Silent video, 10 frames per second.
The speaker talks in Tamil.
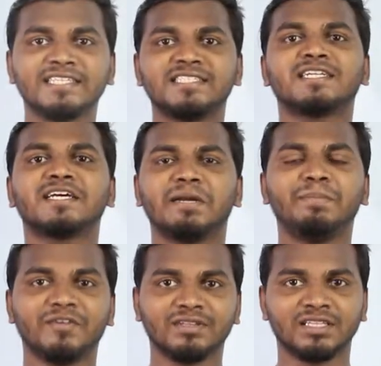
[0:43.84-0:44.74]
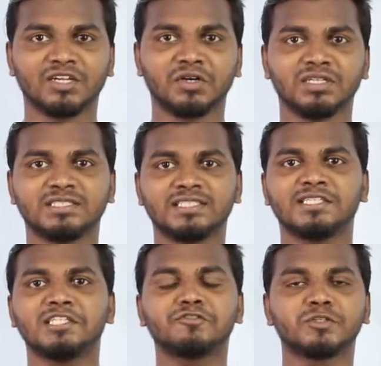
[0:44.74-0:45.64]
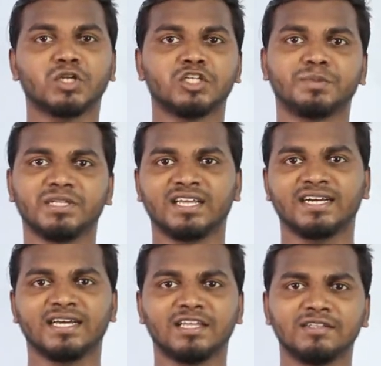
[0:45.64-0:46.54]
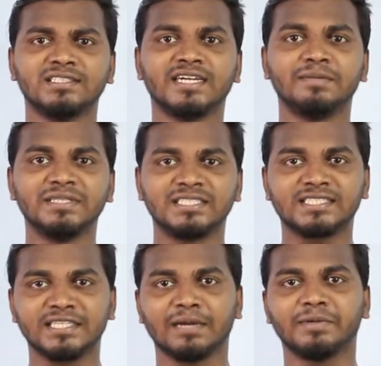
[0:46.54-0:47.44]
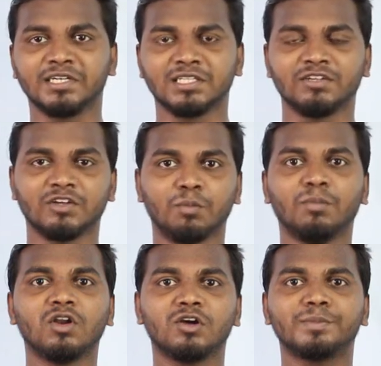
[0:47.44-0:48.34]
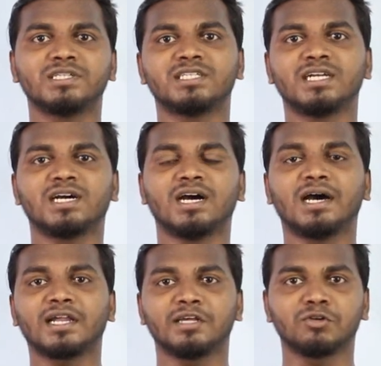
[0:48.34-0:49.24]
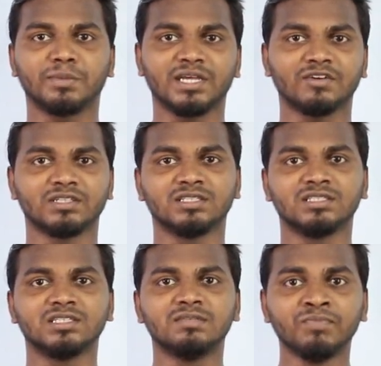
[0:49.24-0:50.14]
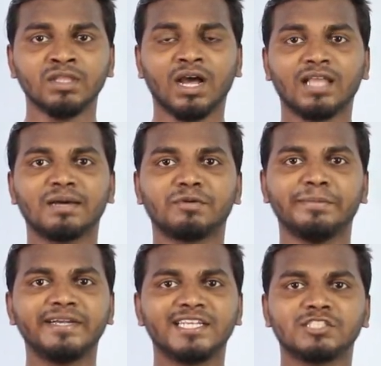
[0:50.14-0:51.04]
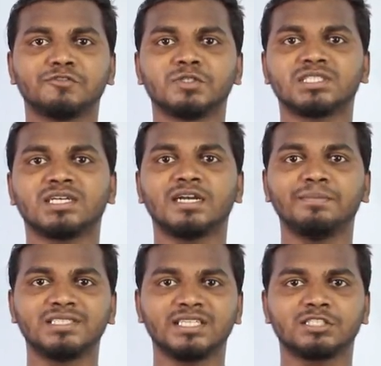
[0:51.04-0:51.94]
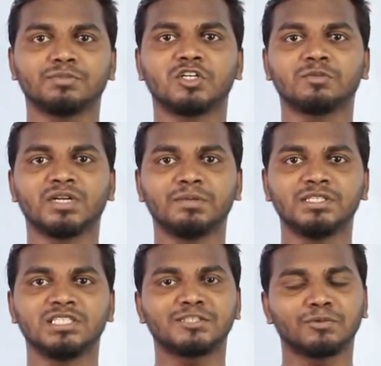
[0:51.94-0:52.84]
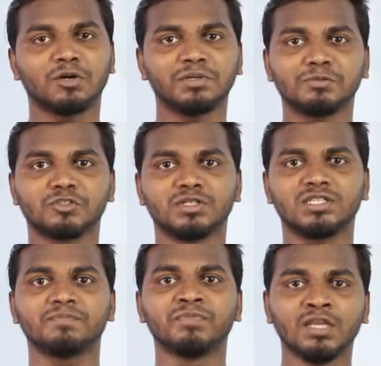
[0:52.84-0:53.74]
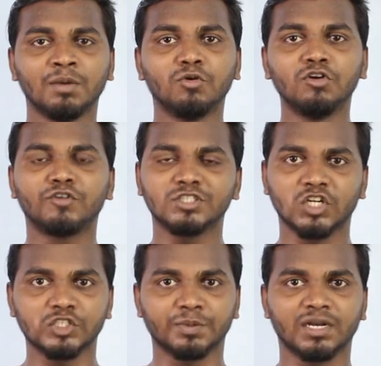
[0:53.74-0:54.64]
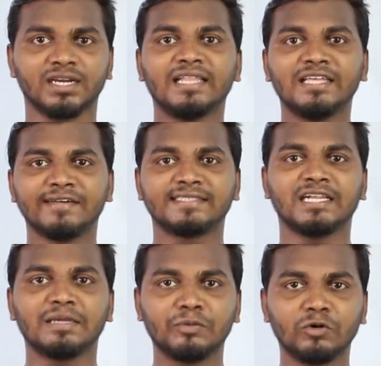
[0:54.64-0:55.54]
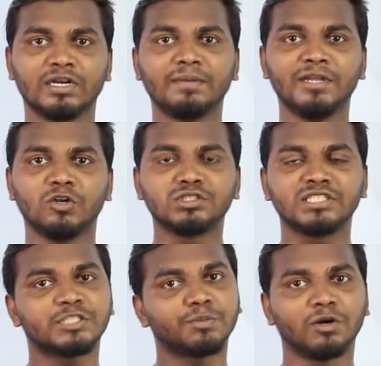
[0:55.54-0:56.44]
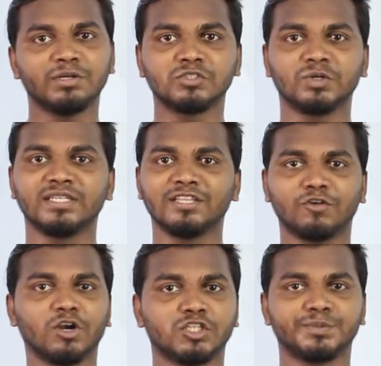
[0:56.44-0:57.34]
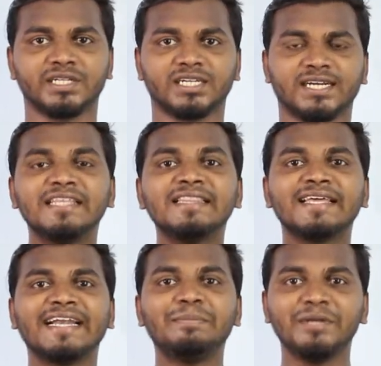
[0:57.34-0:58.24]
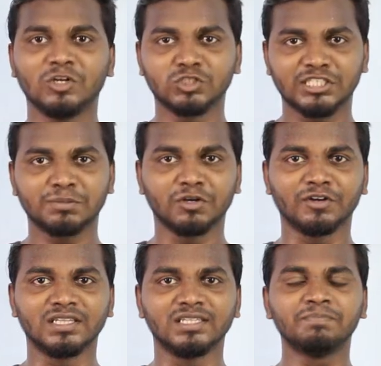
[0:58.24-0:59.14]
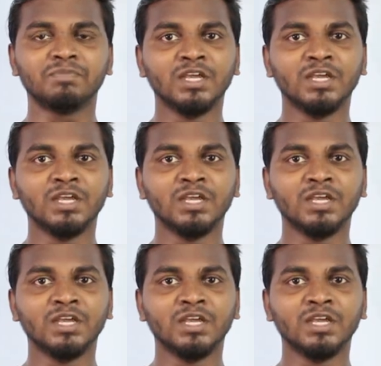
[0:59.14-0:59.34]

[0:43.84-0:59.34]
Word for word: ரீசெண்டாக ரெட்மி வந்து தங்களோட சிக்ஸ் சீரிஸ் ஃபோன்ஸ் லான்ச் பண்ணியிருந்தாங்க அதாவது ரெட்மி சிக்ஸ் ஏ அப்படின்றது ரொம்ப லோ பட்ஜெட்டாக ஆறாயிரம் ரூபாய்க்கு வந்திருந்தது அதுக்கப்புறம் மிட்ரேஞ்ச் ஃபோன்ஸாக ரெட்மி சிக்ஸ் மற்றும் ரெட்மி சிக்ஸ் ப்ரோ அப்படின்னு சொல்லிட்டு மூணு ஃபோன்ஸ் லான்ச் பண்ணாங்க அதே வரிசையில் இப்போது ரெட்மி நோட் சிக்ஸ் ப்ரோ அப்படின்னு சொல்லிட்டு இந்த ஃபோன் லான்ச் பண்ணியிருக்காங்க இந்த ரெட்மி நோட் சிக்ஸ் ப்ரோ வந்து